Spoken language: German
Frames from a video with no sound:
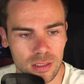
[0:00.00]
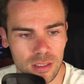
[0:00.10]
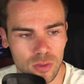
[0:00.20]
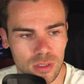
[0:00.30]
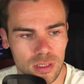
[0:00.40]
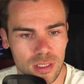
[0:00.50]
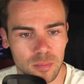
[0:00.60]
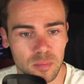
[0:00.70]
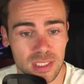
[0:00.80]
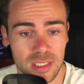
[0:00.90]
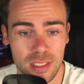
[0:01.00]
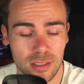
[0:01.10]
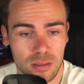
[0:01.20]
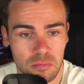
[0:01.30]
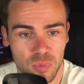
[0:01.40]
Na, ne? und ähm, Maxi
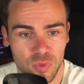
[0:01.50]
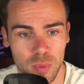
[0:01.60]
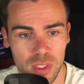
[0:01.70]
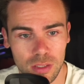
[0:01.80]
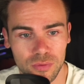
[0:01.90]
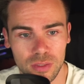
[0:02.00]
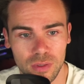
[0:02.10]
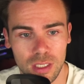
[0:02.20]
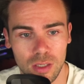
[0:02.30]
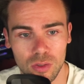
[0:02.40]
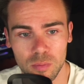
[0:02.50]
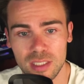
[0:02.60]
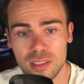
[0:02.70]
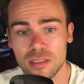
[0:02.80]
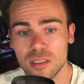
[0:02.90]
hat für mich auf jeden Fall
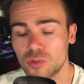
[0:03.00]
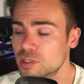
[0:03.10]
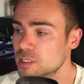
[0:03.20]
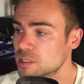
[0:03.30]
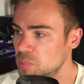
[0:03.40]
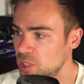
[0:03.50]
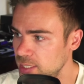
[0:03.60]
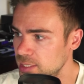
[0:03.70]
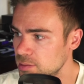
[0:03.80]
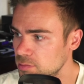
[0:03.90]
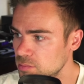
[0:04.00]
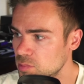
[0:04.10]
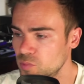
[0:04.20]
meistens die günstigsten Preise